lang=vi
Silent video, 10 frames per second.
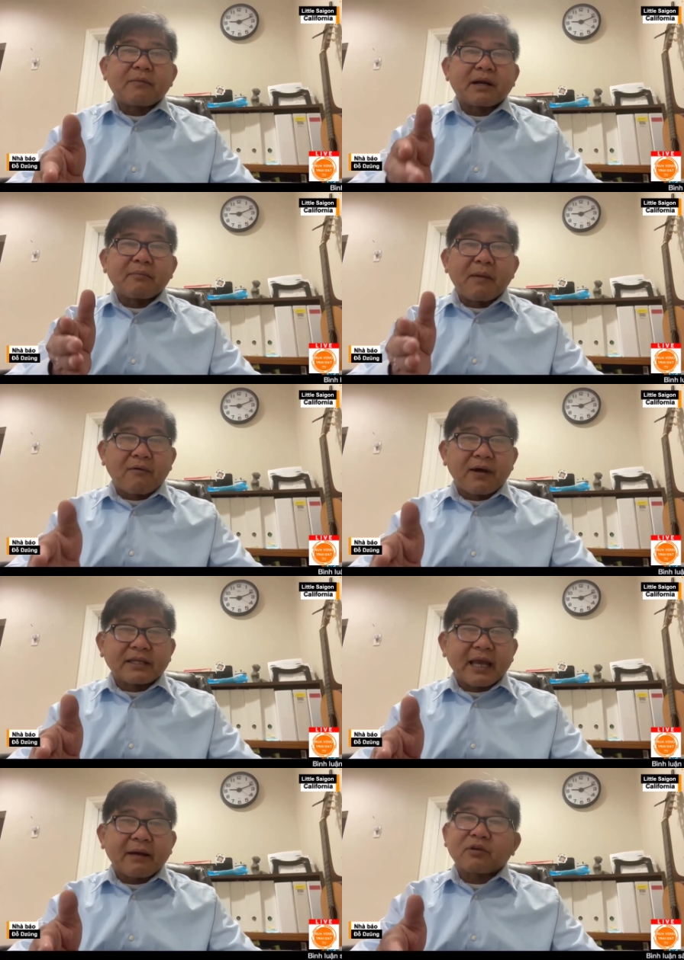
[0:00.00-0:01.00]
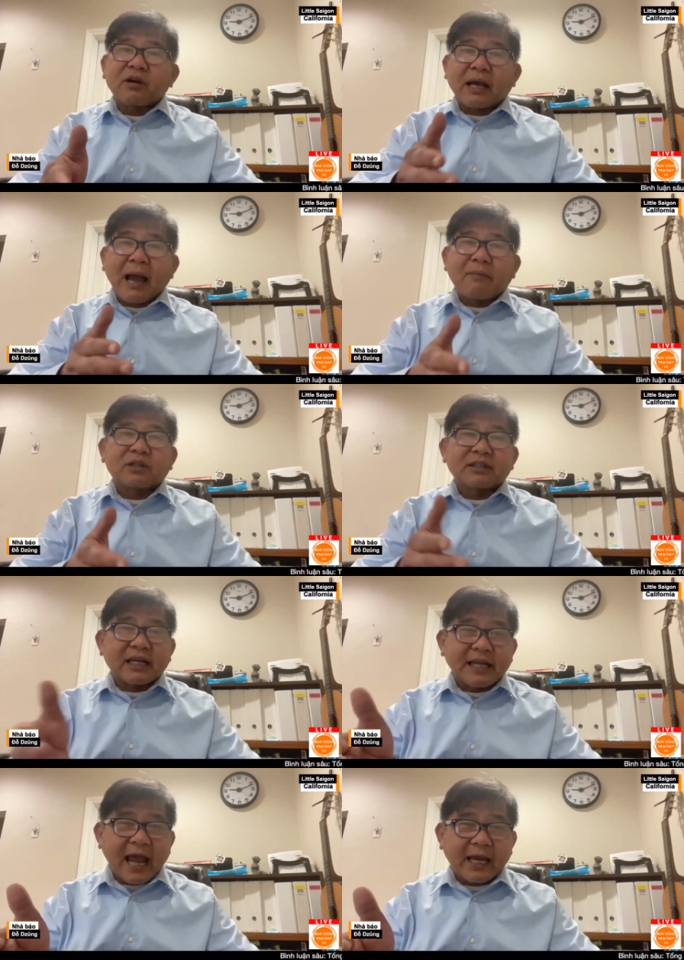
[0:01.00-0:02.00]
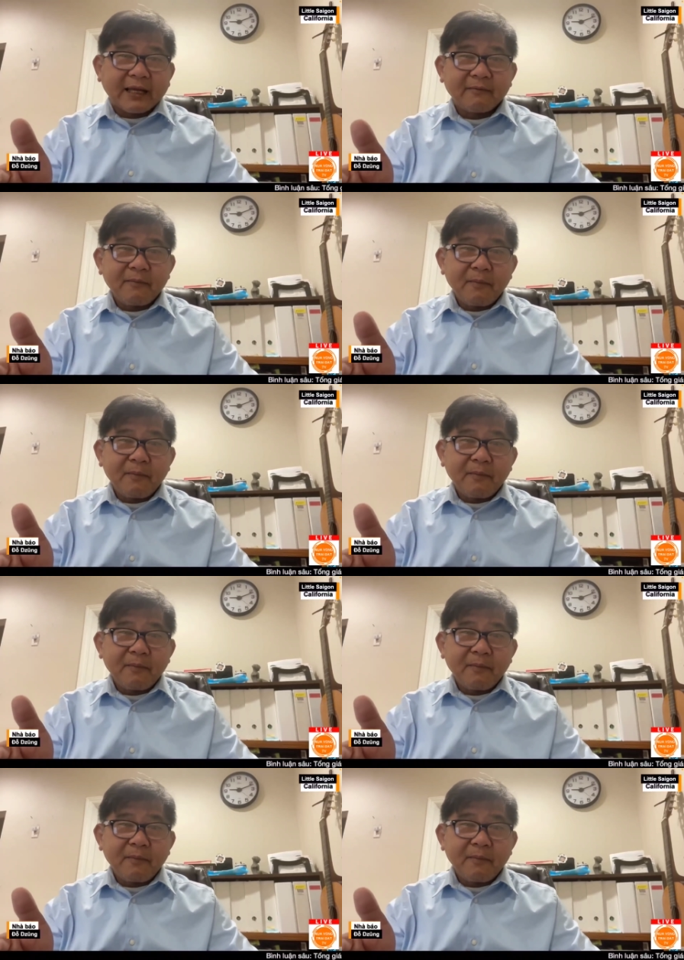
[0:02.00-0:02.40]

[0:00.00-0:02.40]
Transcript: này mà để bảo vệ trẻ em nó là cả một thời gian dài